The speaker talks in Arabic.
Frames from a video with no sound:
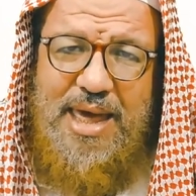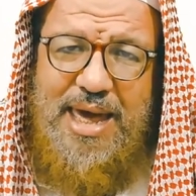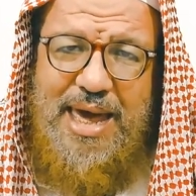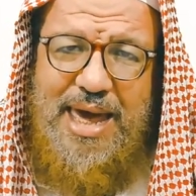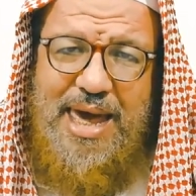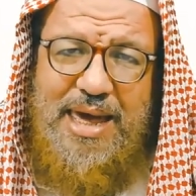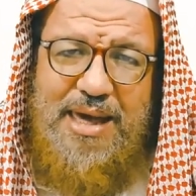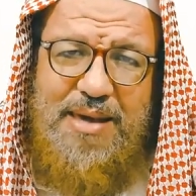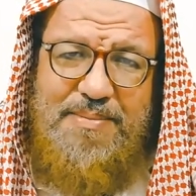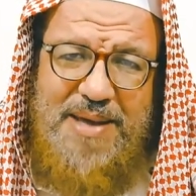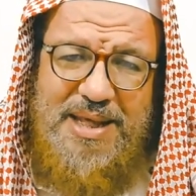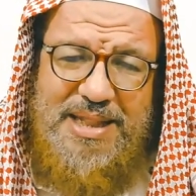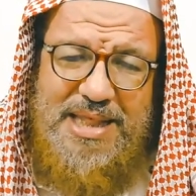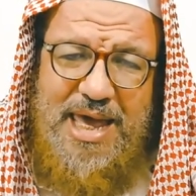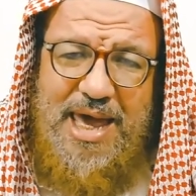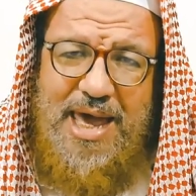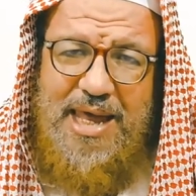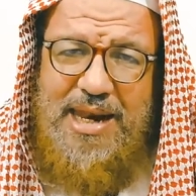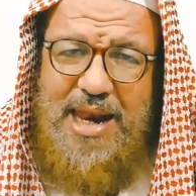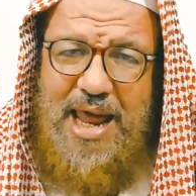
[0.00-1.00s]

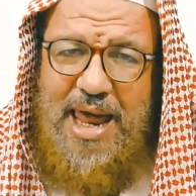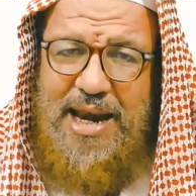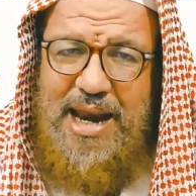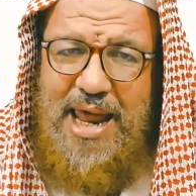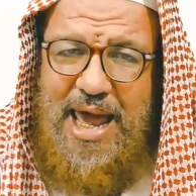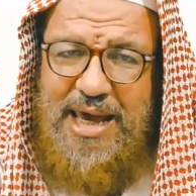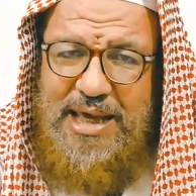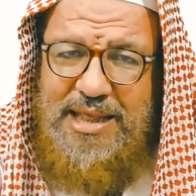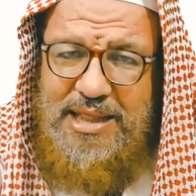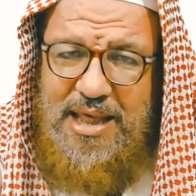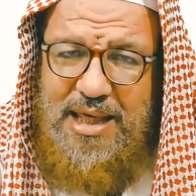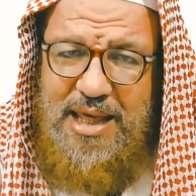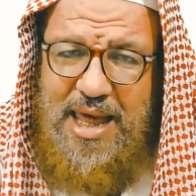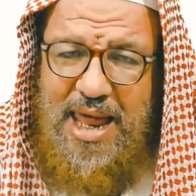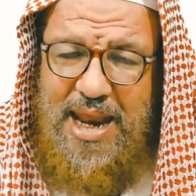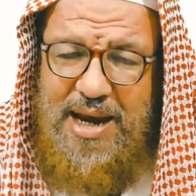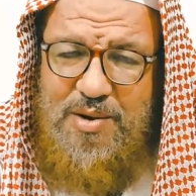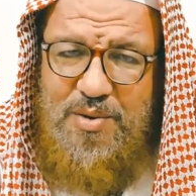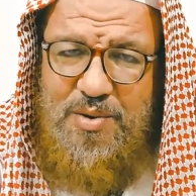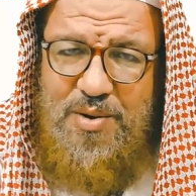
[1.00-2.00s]
غائبتان عن عين
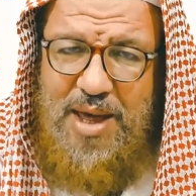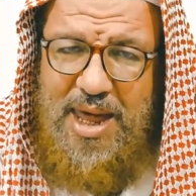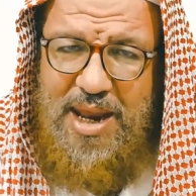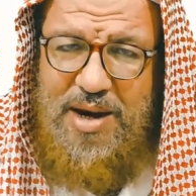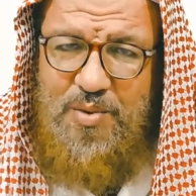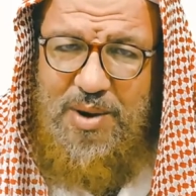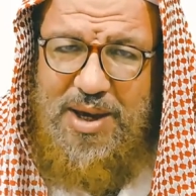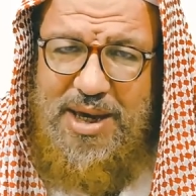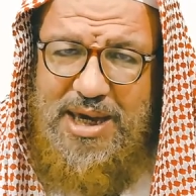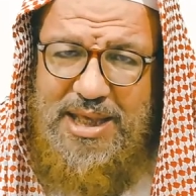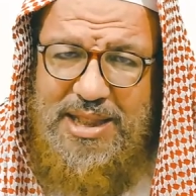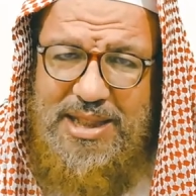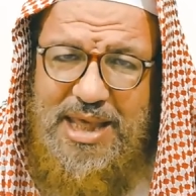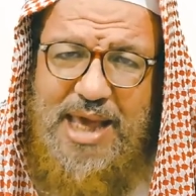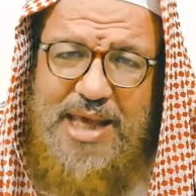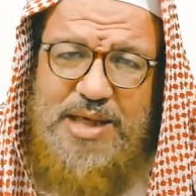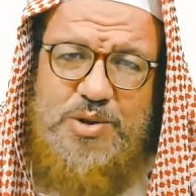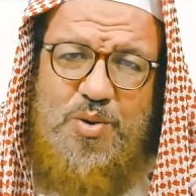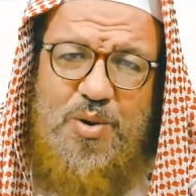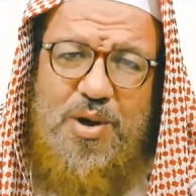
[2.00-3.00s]
عن عن وجه
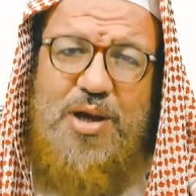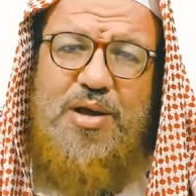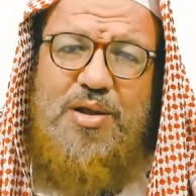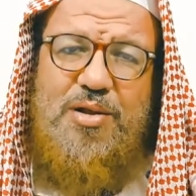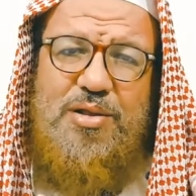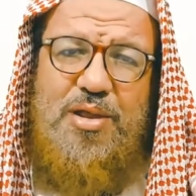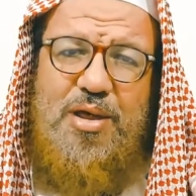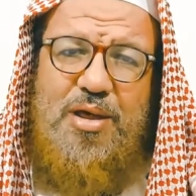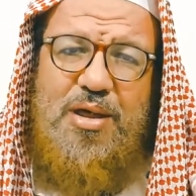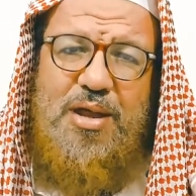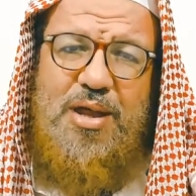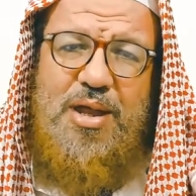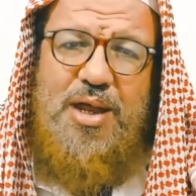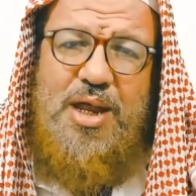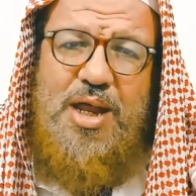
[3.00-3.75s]
الناس ووجه الله